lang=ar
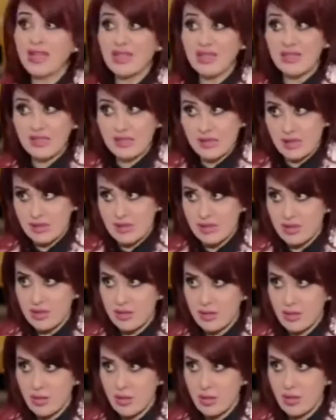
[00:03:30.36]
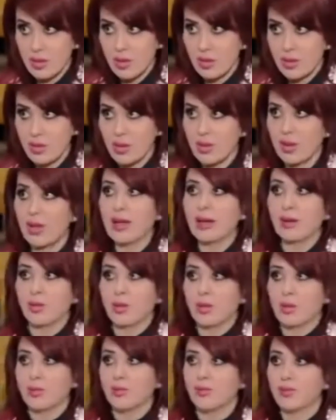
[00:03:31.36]
الصدر بالظبط كده نبدا في
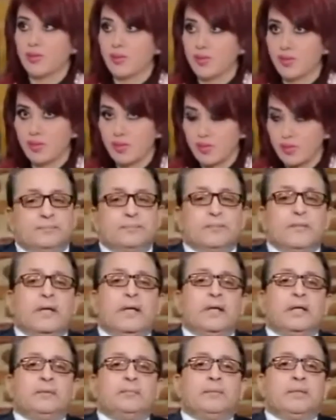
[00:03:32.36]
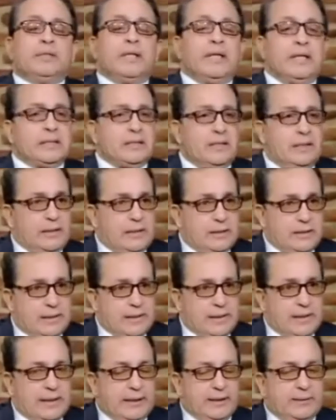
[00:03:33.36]
حساسيه الصدر تمام بتحصل
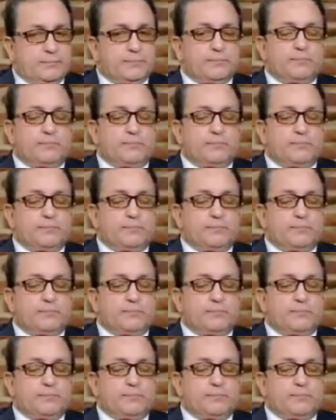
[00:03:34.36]
ازاي؟